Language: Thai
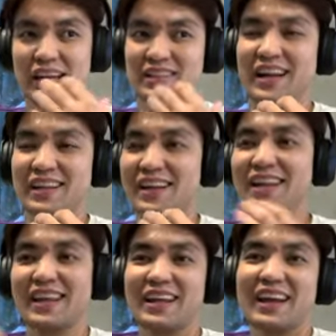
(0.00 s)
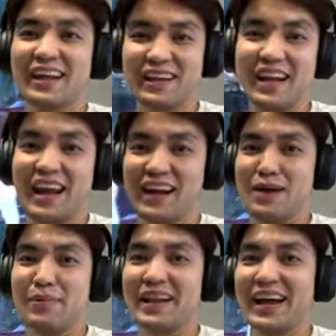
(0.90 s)
ลักษณะที่ดีในในราคา
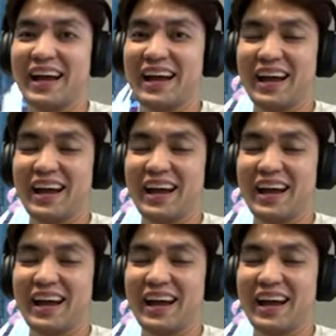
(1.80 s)
พันห้า